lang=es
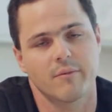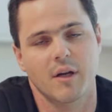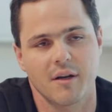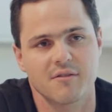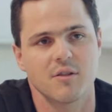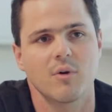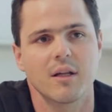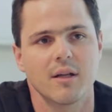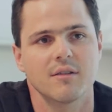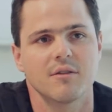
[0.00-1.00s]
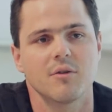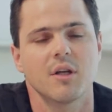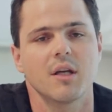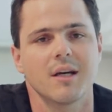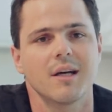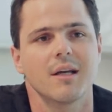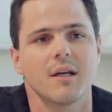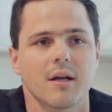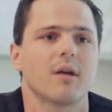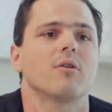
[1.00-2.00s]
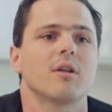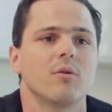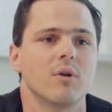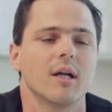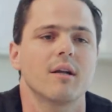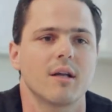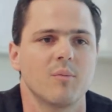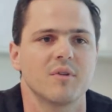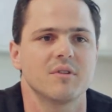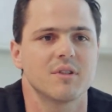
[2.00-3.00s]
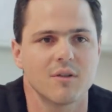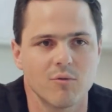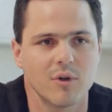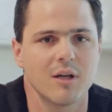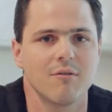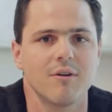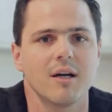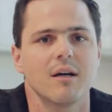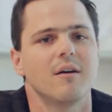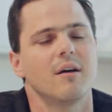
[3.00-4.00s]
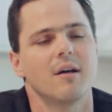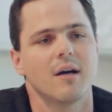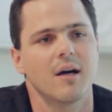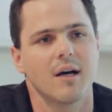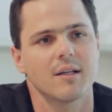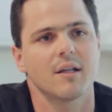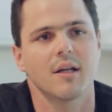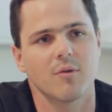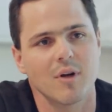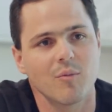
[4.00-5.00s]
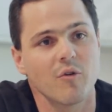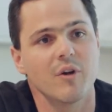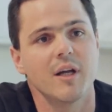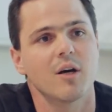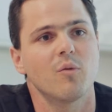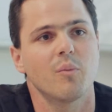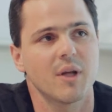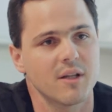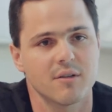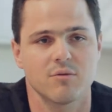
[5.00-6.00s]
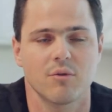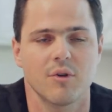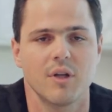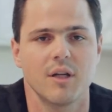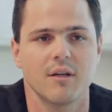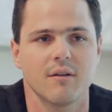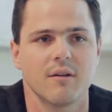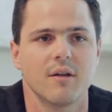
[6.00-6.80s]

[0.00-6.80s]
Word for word: residual de la cirugía y el rango articular, que el paciente vuelva a tener una movilidad completa de su rodilla.